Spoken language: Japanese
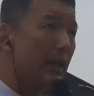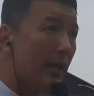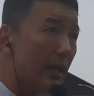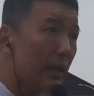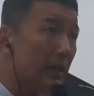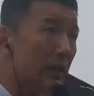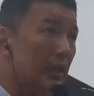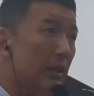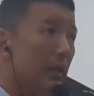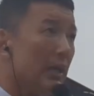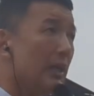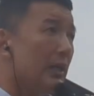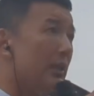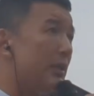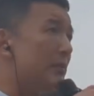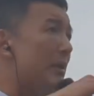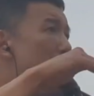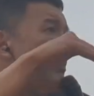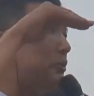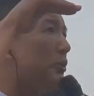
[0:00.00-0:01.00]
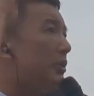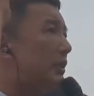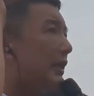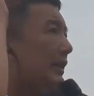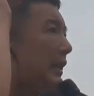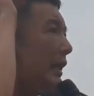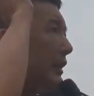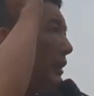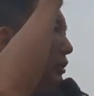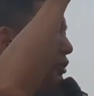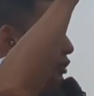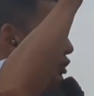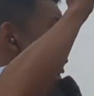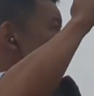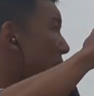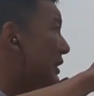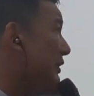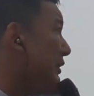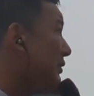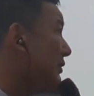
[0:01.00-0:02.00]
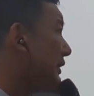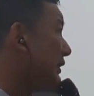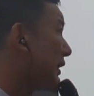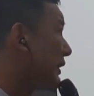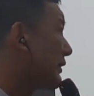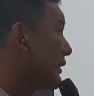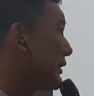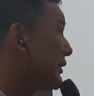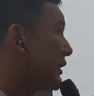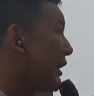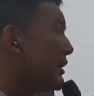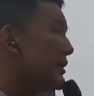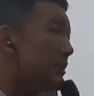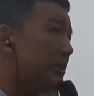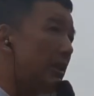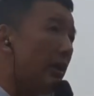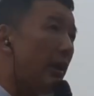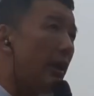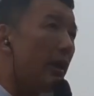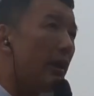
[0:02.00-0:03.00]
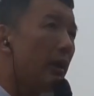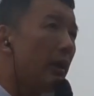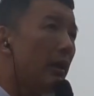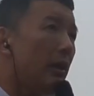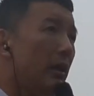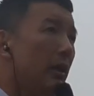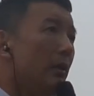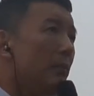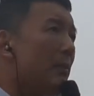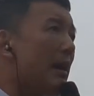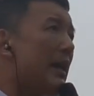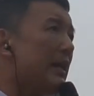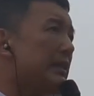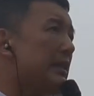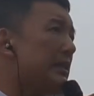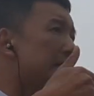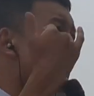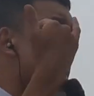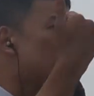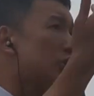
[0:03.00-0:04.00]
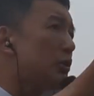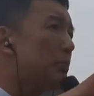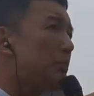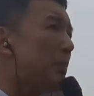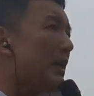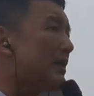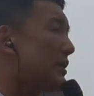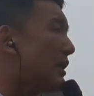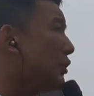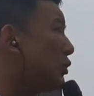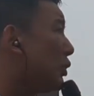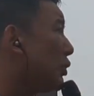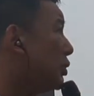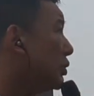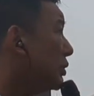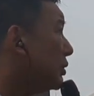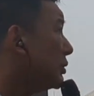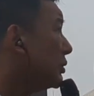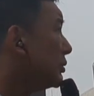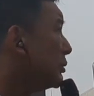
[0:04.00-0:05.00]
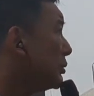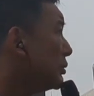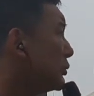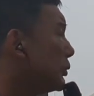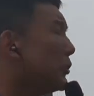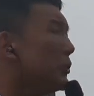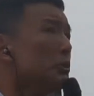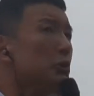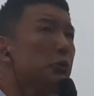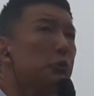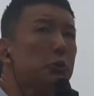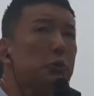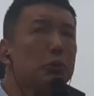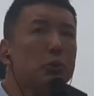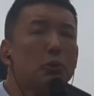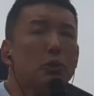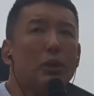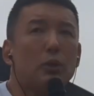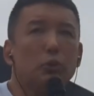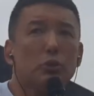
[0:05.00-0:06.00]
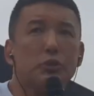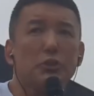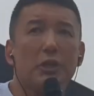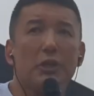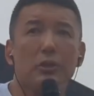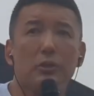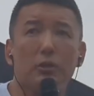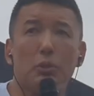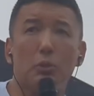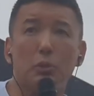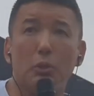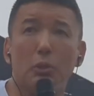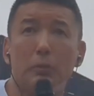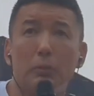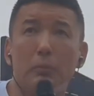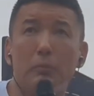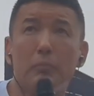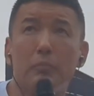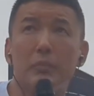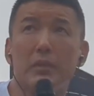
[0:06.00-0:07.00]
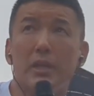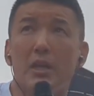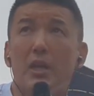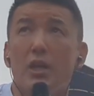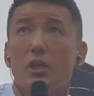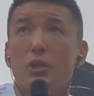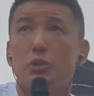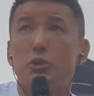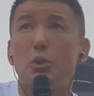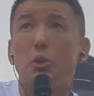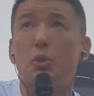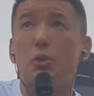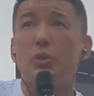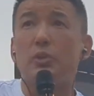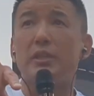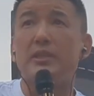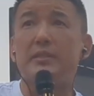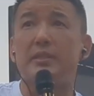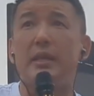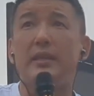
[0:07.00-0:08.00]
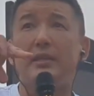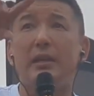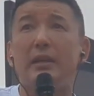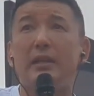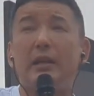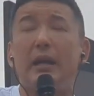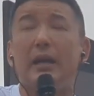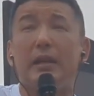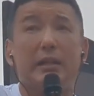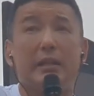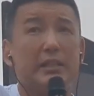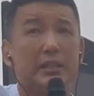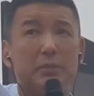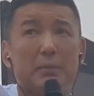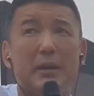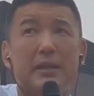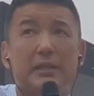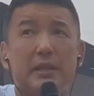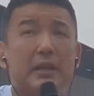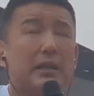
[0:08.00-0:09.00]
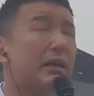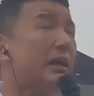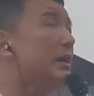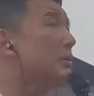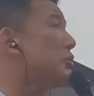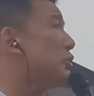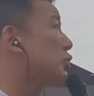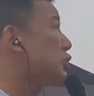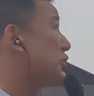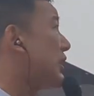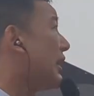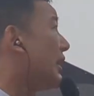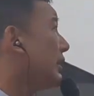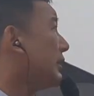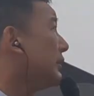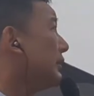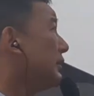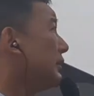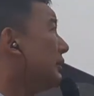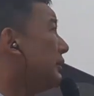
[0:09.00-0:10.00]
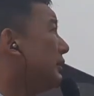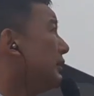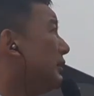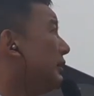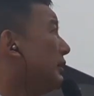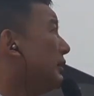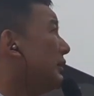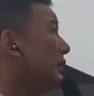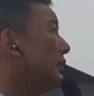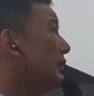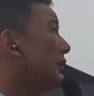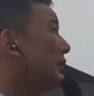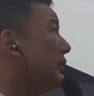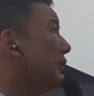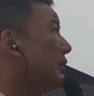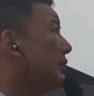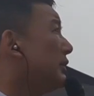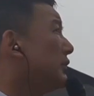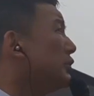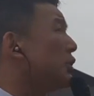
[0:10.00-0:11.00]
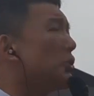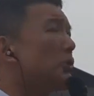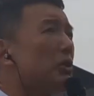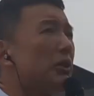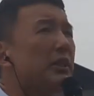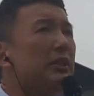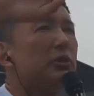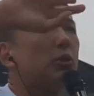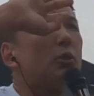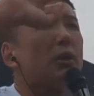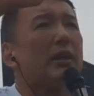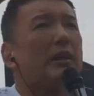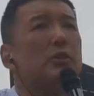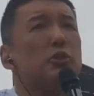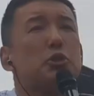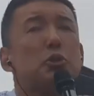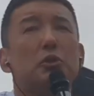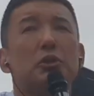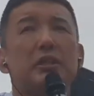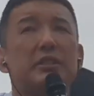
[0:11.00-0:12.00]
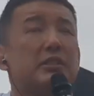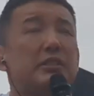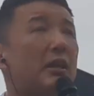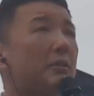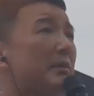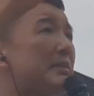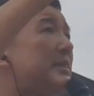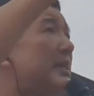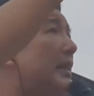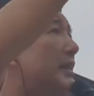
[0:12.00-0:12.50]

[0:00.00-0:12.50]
ね今物価高で苦しまれてる方々に対して毎日が10%オフそういう状況が訪れるってことそごうで1000円買い1万円買い物したその時に取られる消費税は1000